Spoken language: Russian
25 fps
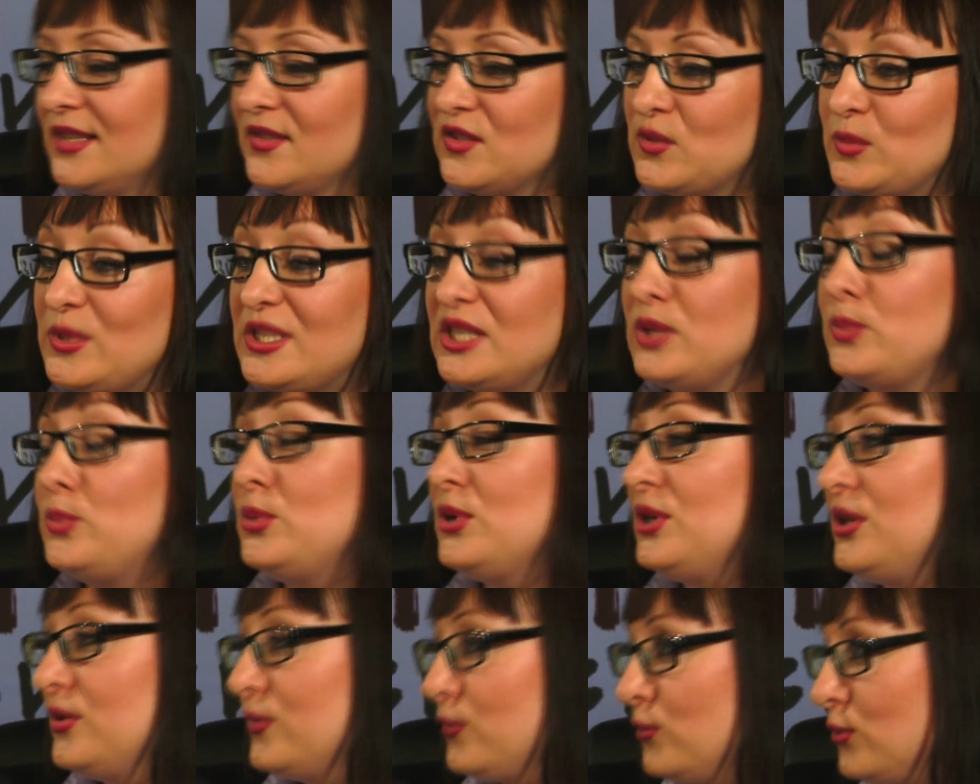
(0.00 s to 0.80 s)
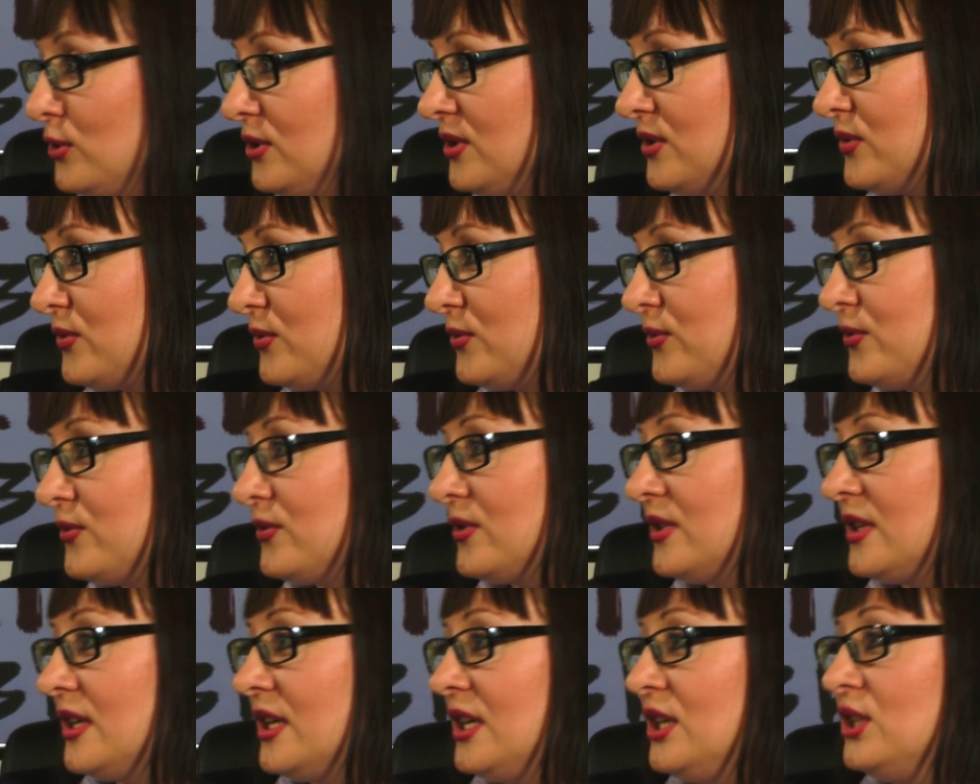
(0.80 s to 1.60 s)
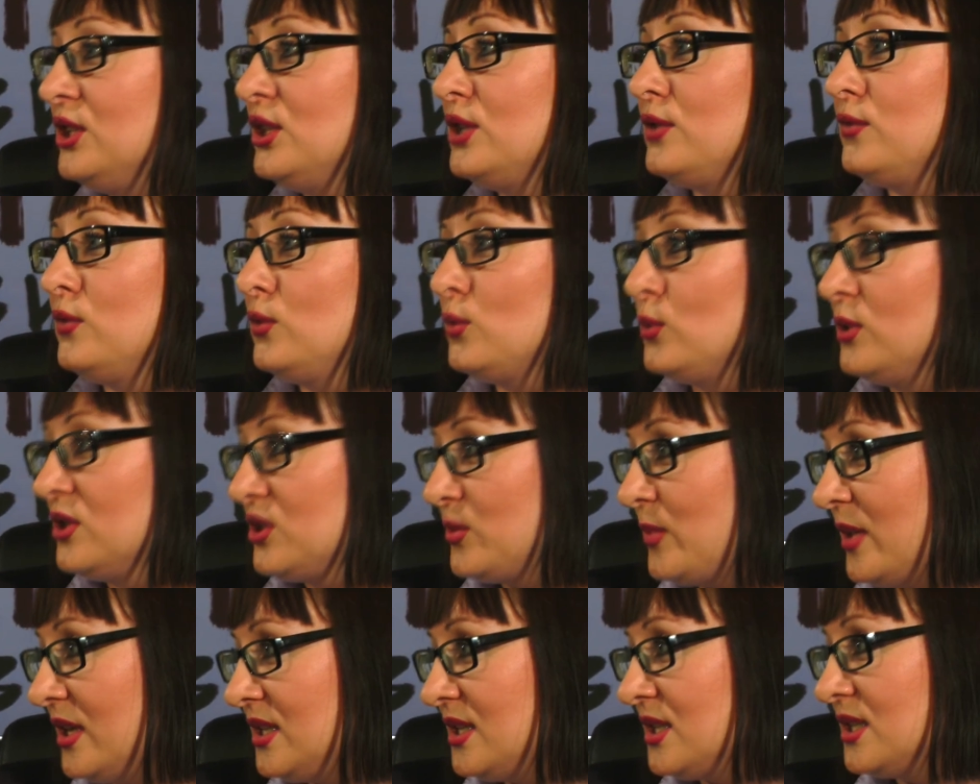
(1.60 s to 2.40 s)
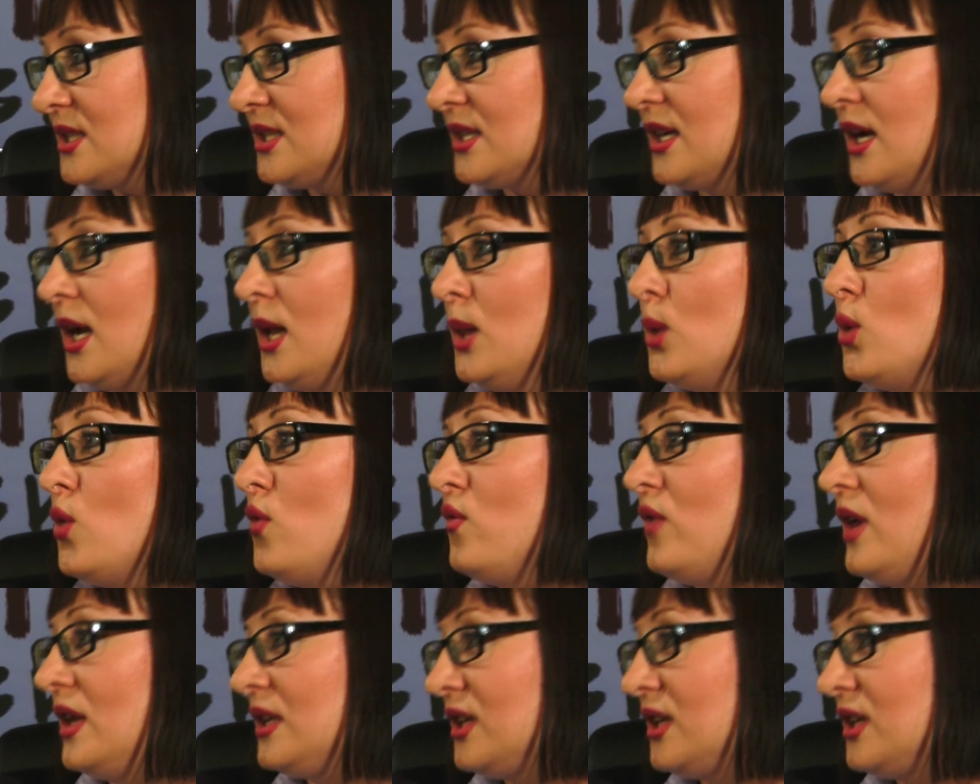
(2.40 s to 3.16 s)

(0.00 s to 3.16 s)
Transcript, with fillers: в смысле переводов, э, интервью господина Соколова,